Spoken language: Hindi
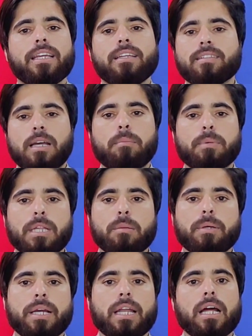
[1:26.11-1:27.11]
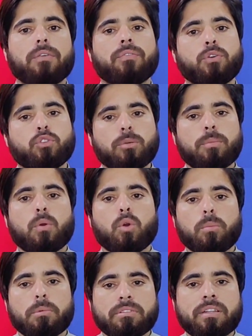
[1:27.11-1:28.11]
इसका मतलब है अगर फ्यूचर में
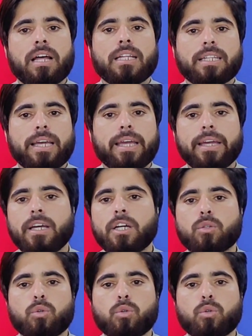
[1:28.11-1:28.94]
कोई मसला आता है